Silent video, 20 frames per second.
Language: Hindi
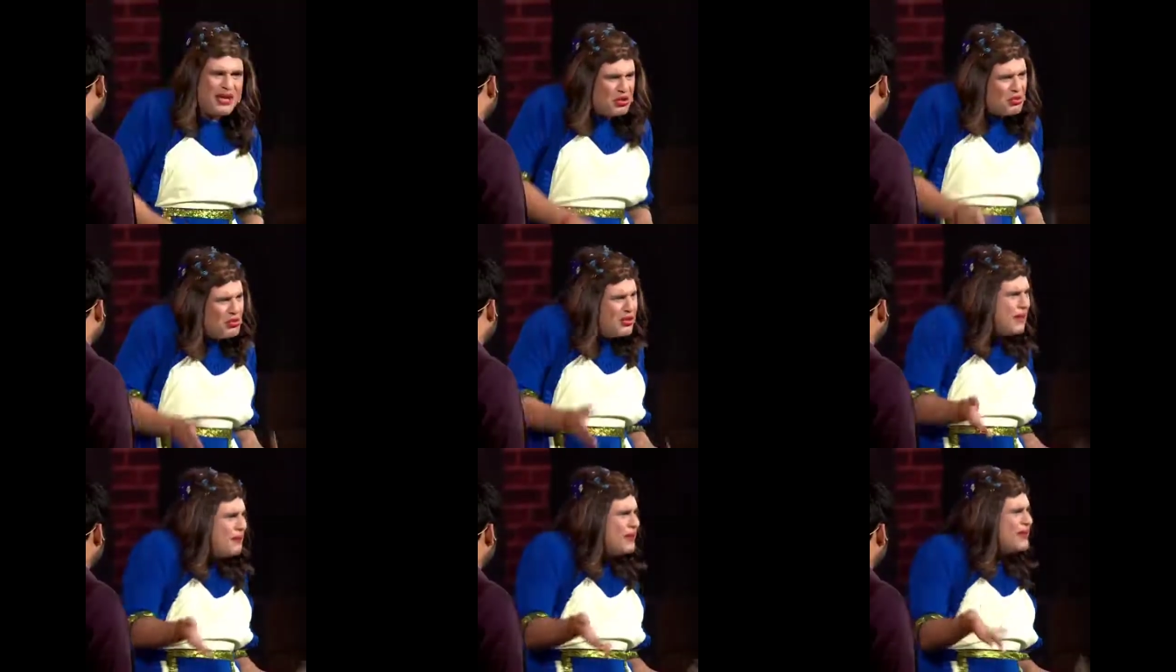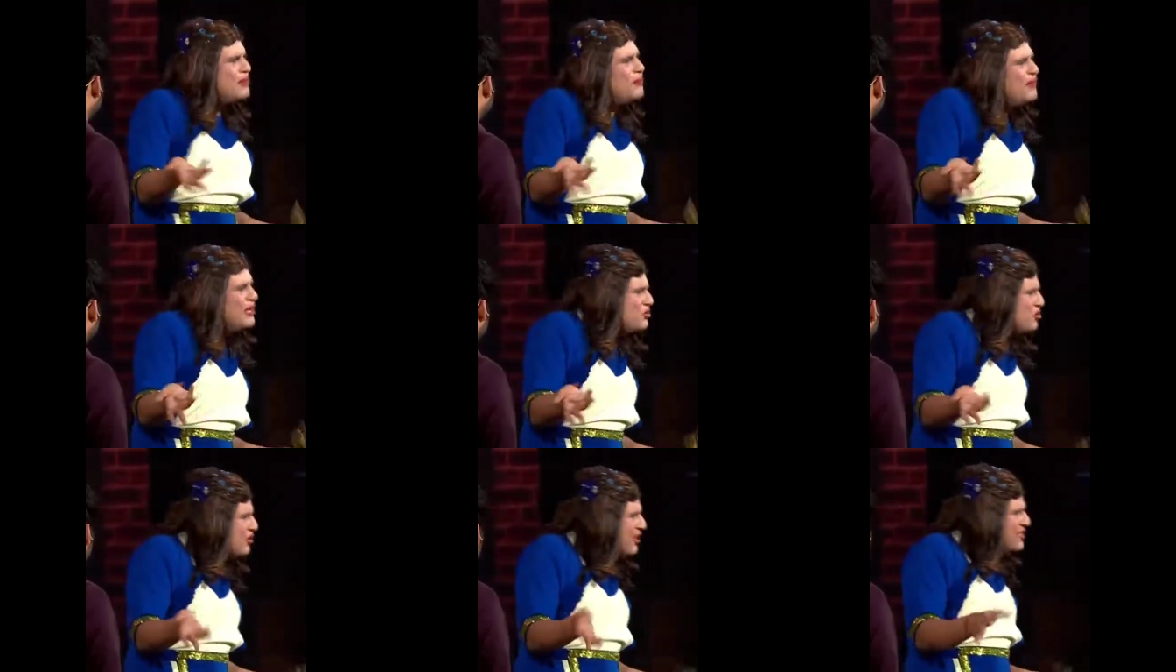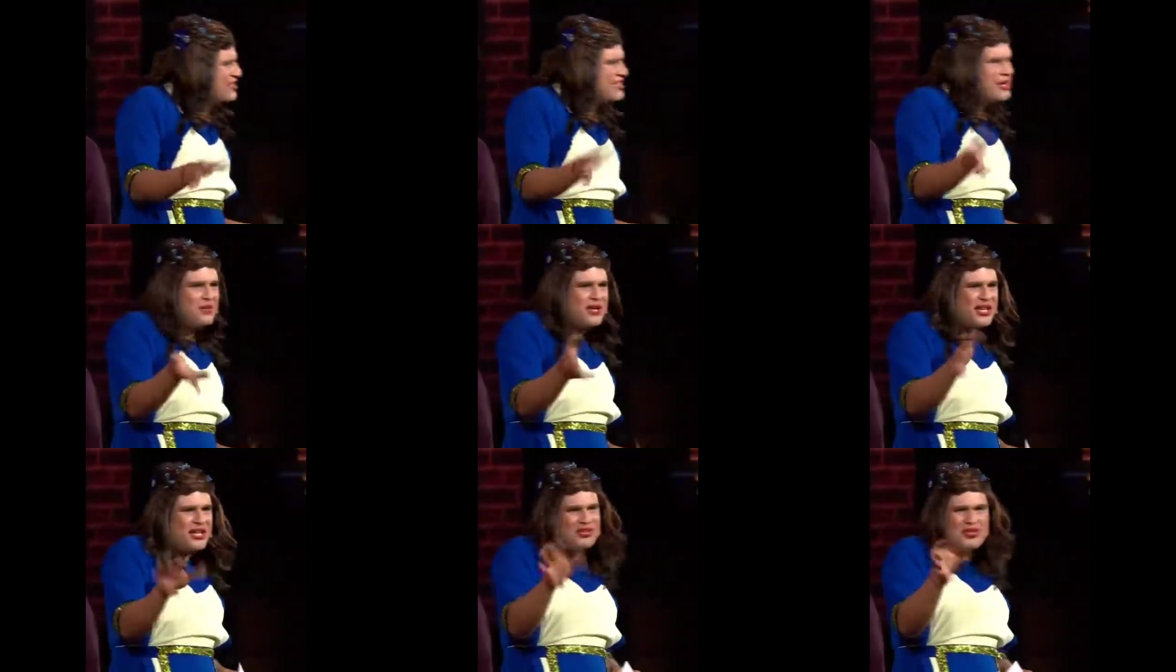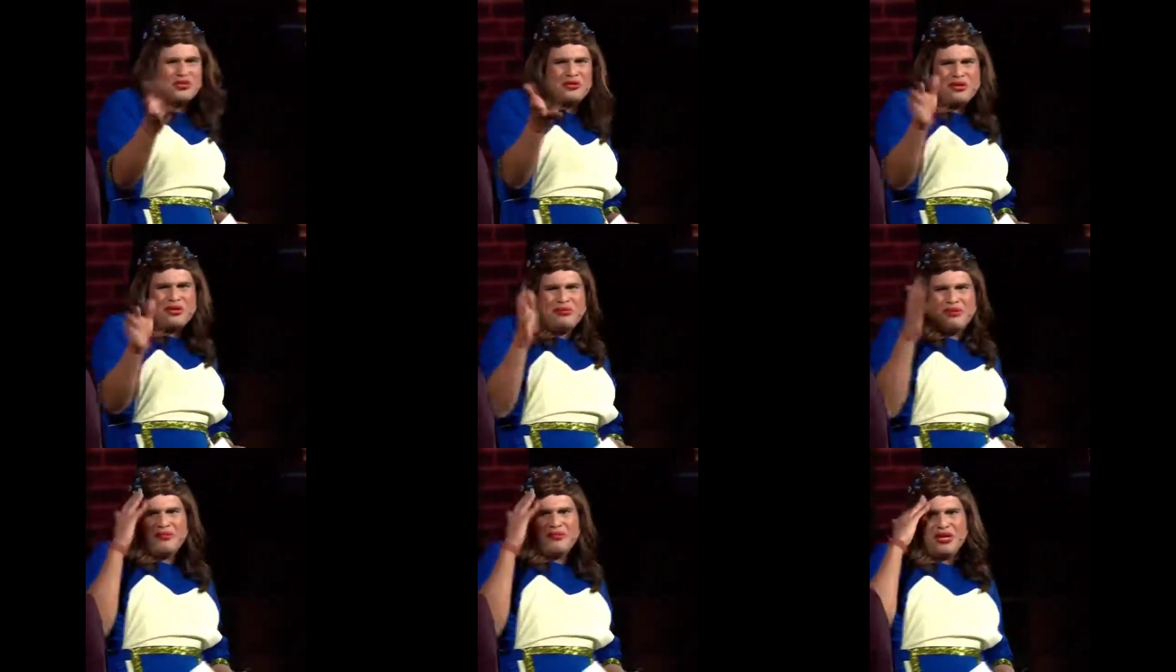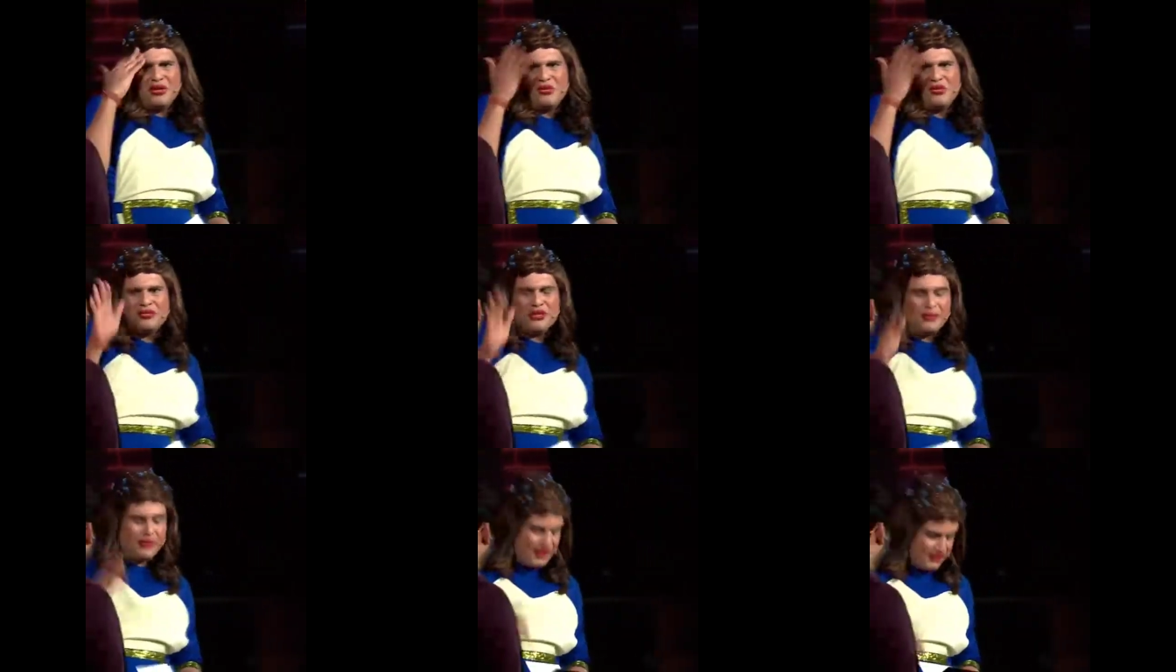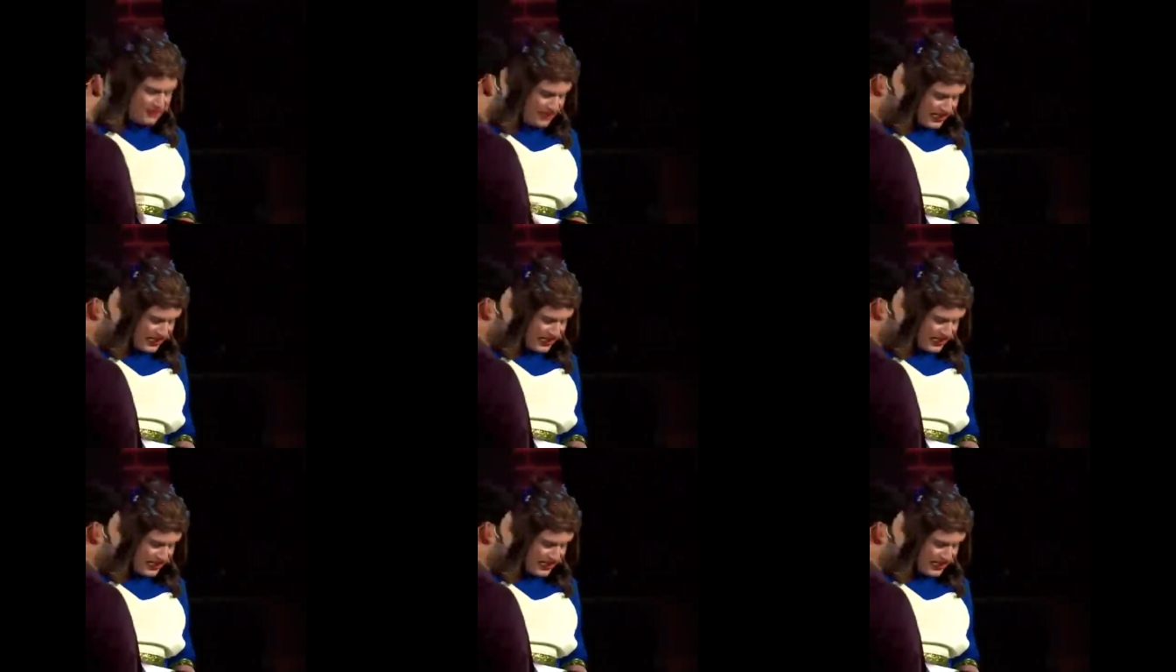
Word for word: मेरे को क्या बता मैं तो नशे में रहती हूँ तभी मेरे को समझ